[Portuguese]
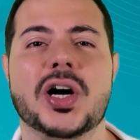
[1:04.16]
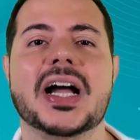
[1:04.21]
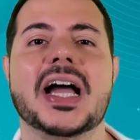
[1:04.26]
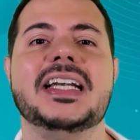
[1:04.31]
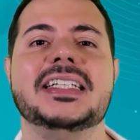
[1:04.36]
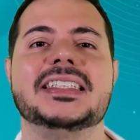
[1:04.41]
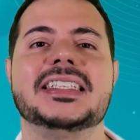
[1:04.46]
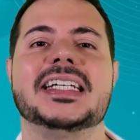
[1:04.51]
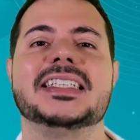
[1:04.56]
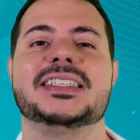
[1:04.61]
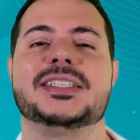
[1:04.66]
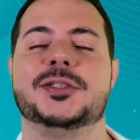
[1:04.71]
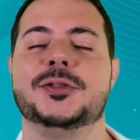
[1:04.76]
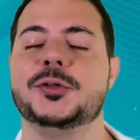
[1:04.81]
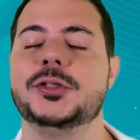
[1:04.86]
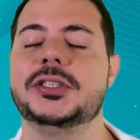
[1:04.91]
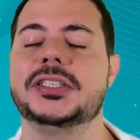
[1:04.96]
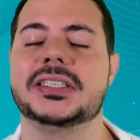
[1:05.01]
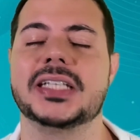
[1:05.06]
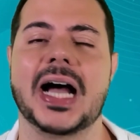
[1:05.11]
de
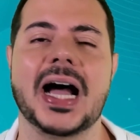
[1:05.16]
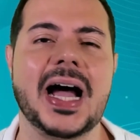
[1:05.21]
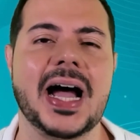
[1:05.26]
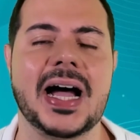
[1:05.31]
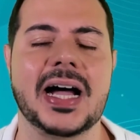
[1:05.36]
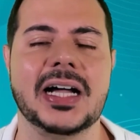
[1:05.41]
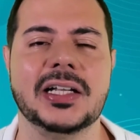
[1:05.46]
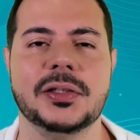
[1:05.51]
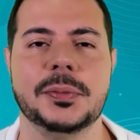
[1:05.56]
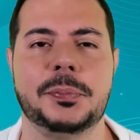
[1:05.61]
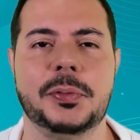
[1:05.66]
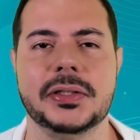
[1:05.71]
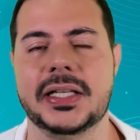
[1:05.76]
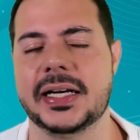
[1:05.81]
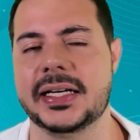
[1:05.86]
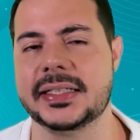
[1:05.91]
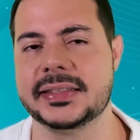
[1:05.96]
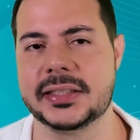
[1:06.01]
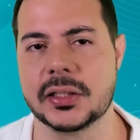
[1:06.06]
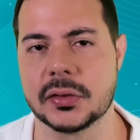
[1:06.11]
organização do Estado,
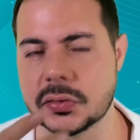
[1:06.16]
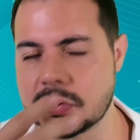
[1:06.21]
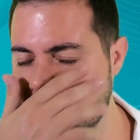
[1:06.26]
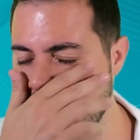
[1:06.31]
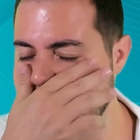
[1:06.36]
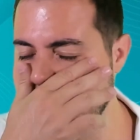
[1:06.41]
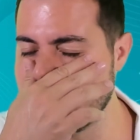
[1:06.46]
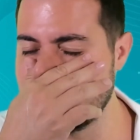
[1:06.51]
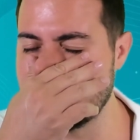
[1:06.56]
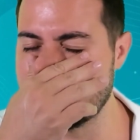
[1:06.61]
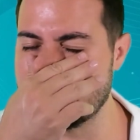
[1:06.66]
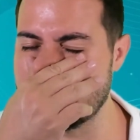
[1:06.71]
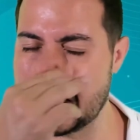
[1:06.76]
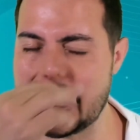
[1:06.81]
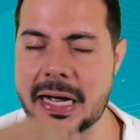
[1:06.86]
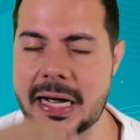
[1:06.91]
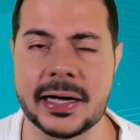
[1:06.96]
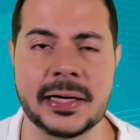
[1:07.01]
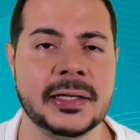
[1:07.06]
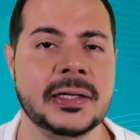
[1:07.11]
poder executivo,
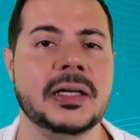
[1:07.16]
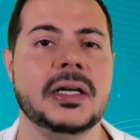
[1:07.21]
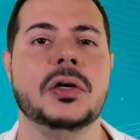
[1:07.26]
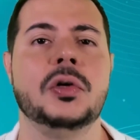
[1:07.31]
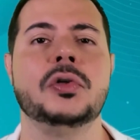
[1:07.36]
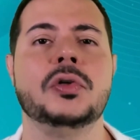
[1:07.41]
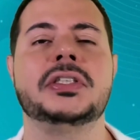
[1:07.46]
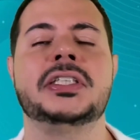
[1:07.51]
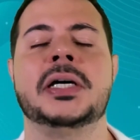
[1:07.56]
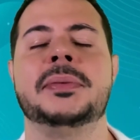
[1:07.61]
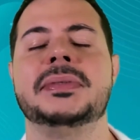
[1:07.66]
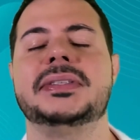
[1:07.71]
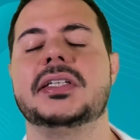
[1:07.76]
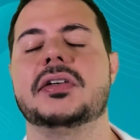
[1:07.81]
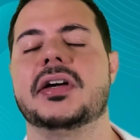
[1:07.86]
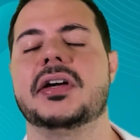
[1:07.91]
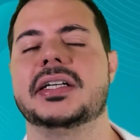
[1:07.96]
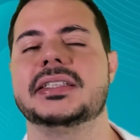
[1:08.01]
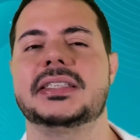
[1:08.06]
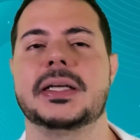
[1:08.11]
né? O tema é
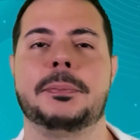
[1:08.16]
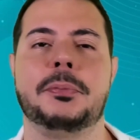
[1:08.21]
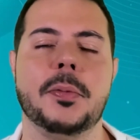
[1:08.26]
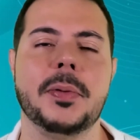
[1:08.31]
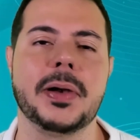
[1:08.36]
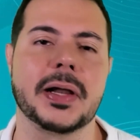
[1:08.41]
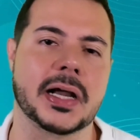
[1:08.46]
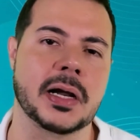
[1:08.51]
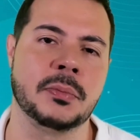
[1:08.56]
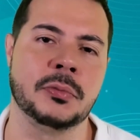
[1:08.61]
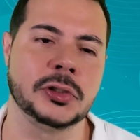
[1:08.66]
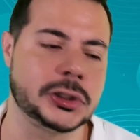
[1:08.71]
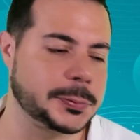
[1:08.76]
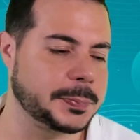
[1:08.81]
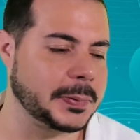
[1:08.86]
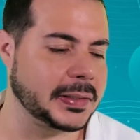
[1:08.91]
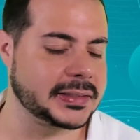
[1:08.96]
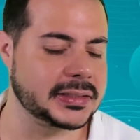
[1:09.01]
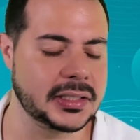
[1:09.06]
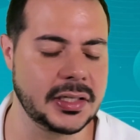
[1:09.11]
segurança pública é muito
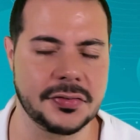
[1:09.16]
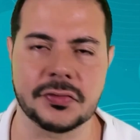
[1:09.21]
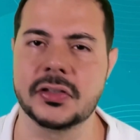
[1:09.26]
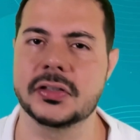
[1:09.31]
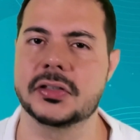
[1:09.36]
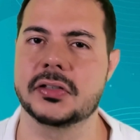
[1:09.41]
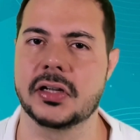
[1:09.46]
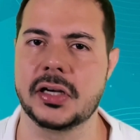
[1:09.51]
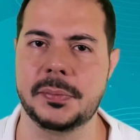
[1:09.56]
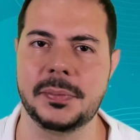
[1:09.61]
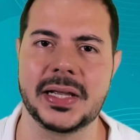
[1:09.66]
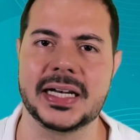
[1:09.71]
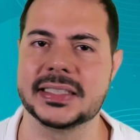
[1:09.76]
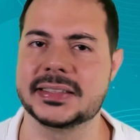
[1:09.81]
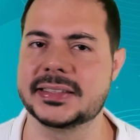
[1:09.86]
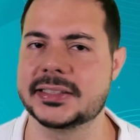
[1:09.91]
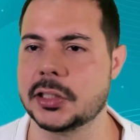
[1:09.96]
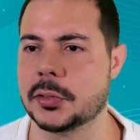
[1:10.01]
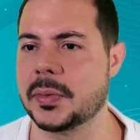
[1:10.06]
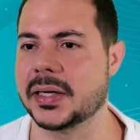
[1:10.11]
específico, então ele
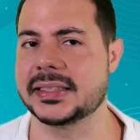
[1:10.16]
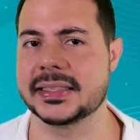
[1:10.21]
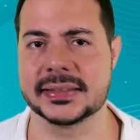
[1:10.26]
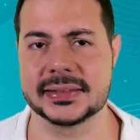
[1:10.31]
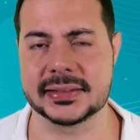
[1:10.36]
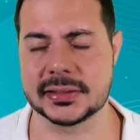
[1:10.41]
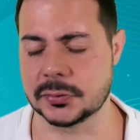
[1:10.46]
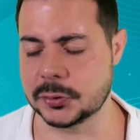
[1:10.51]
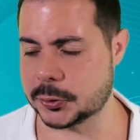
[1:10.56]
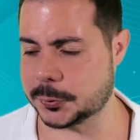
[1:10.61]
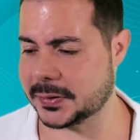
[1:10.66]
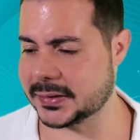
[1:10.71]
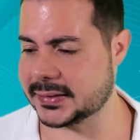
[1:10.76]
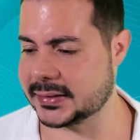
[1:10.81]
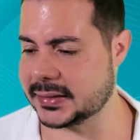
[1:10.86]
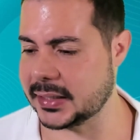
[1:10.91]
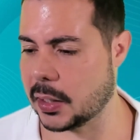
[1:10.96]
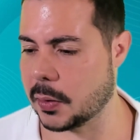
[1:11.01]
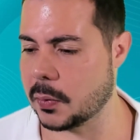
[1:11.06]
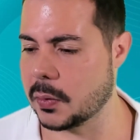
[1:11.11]
mereceu uma atenção
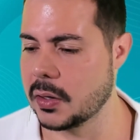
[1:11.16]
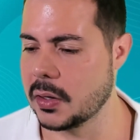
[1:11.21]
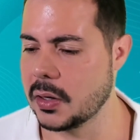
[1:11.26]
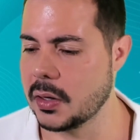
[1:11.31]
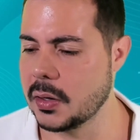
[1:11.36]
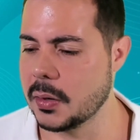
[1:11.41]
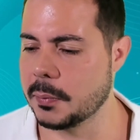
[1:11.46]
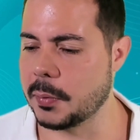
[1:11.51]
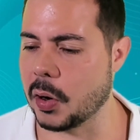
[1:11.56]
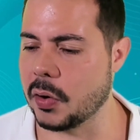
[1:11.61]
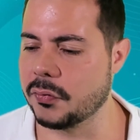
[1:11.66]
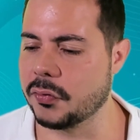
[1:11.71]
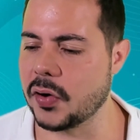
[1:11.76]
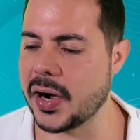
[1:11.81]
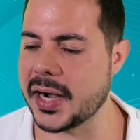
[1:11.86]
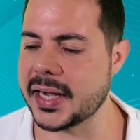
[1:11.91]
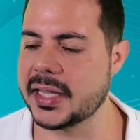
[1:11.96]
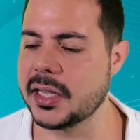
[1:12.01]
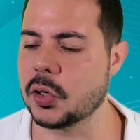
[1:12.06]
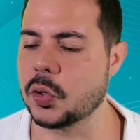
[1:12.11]
especial. Bom,
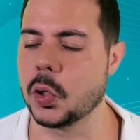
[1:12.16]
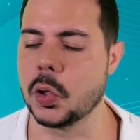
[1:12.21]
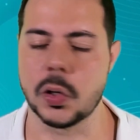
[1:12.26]
vou aqui